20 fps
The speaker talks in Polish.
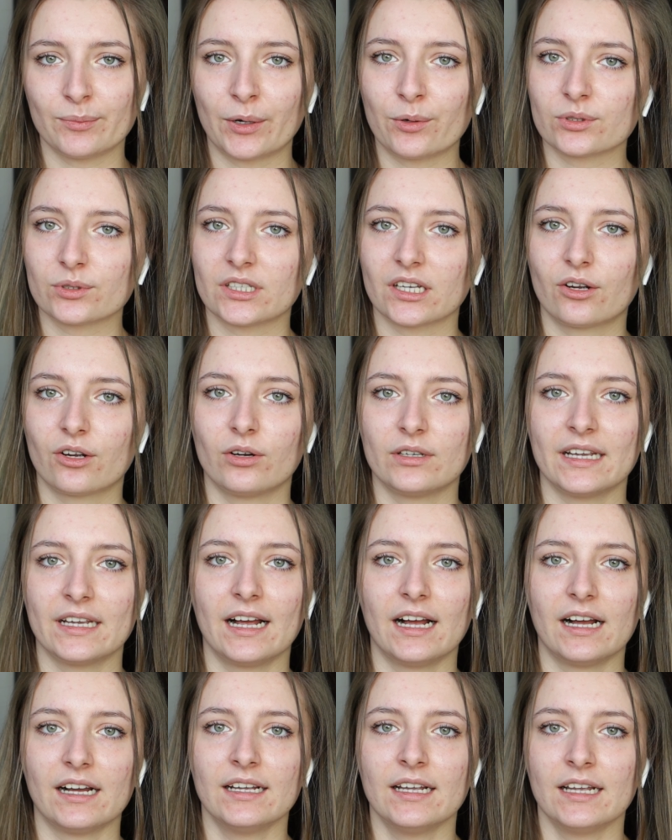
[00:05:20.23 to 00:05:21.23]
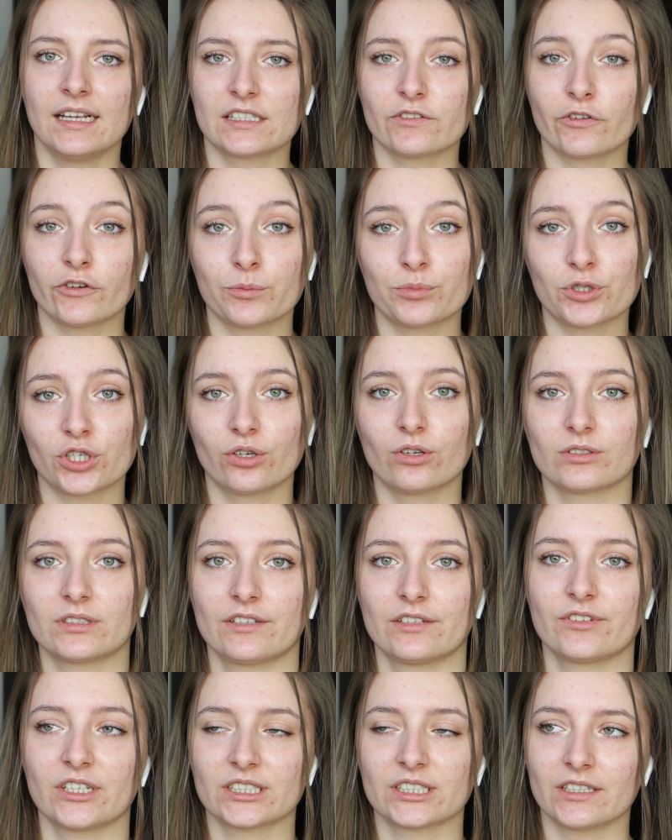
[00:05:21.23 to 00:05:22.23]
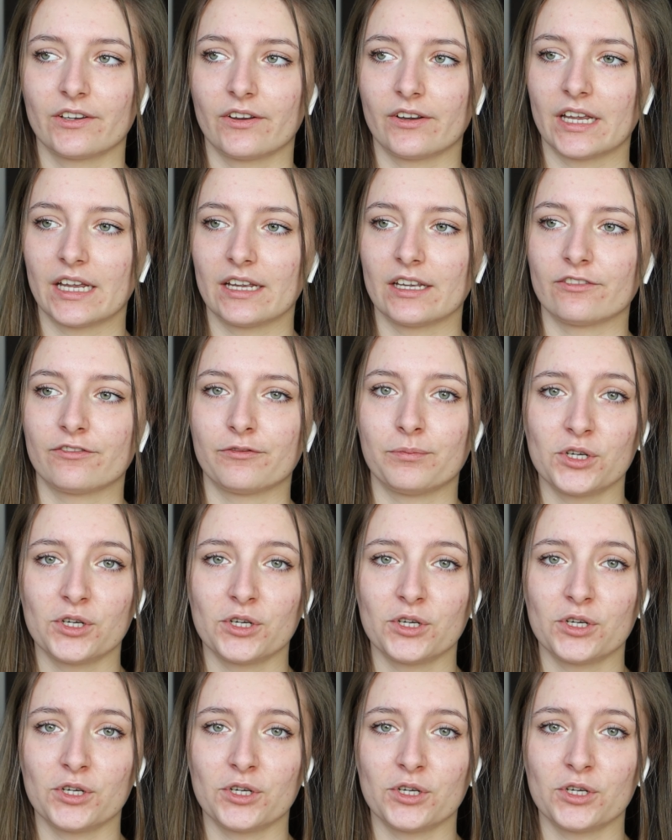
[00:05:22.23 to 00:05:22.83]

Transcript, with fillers: Mało tego, ja swoją przygodę właśnie